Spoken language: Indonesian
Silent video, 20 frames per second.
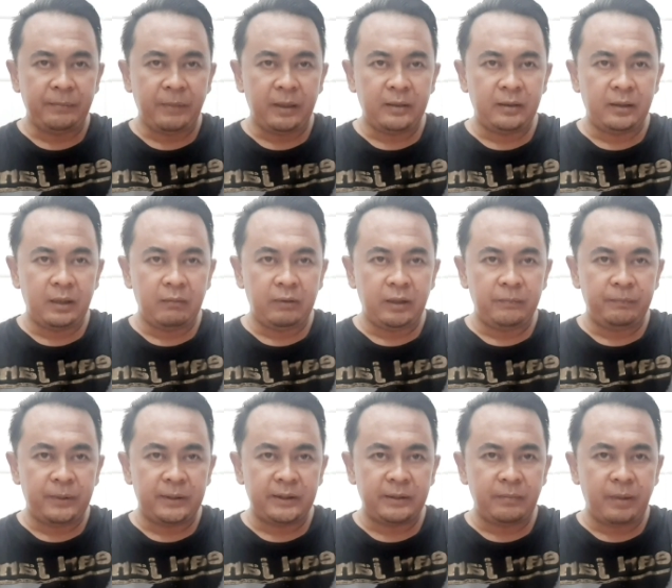Sleman
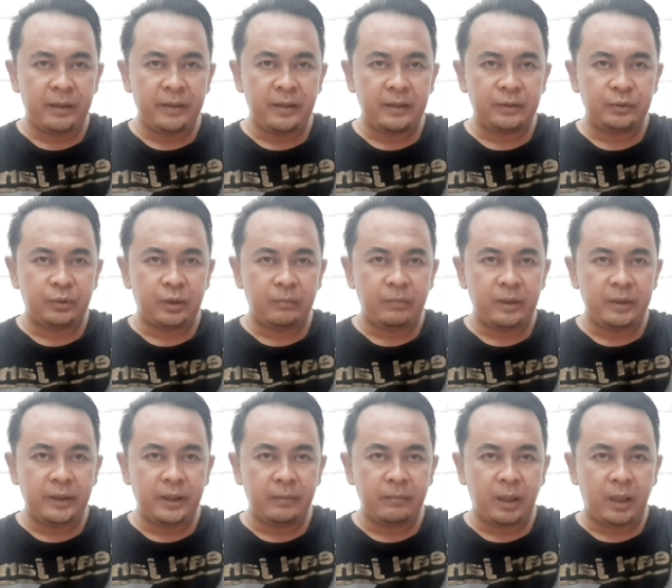lawan Persebaya
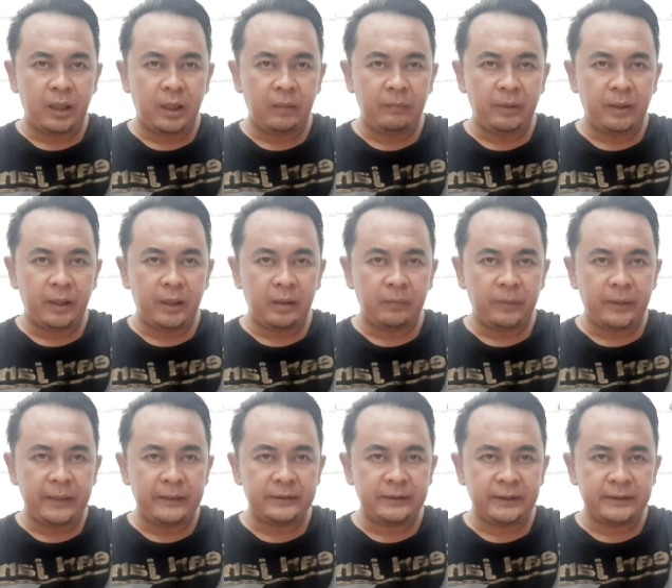Surabaya bakal menang
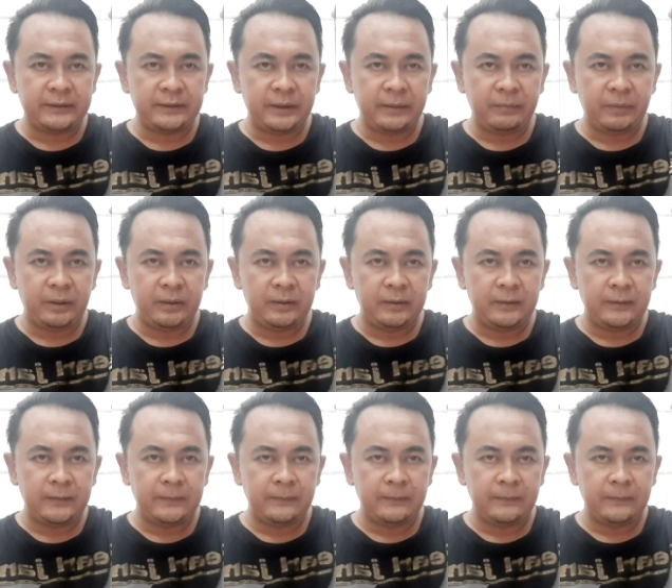PSS Sleman